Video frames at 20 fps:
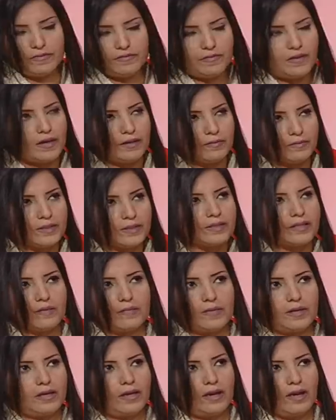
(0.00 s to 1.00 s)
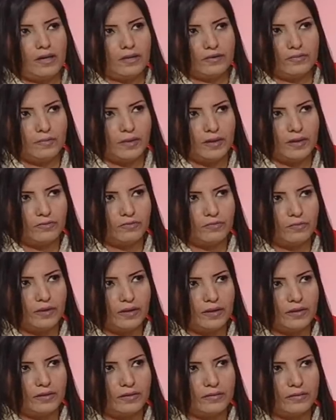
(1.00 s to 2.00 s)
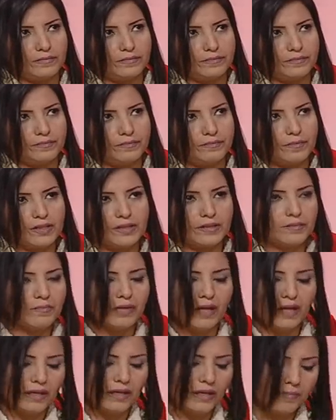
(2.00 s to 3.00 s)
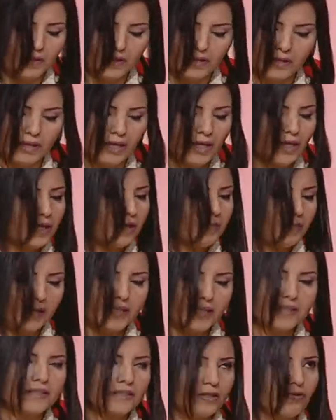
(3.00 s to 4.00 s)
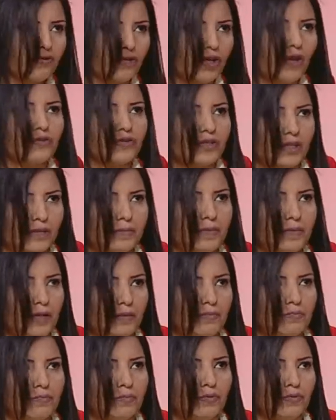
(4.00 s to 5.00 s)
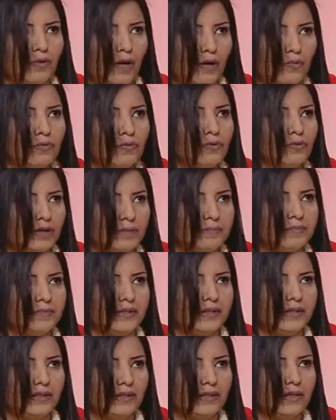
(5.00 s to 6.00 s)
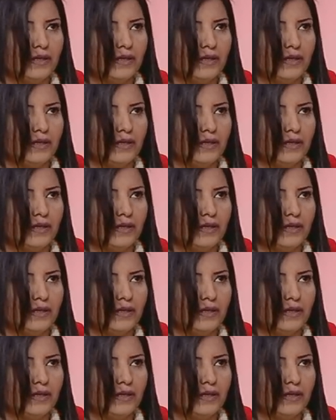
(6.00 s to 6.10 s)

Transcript: فرق من السما للأرض بيني وبينها بس لما بحس إنه جوزي اللي بحبه أبو ابني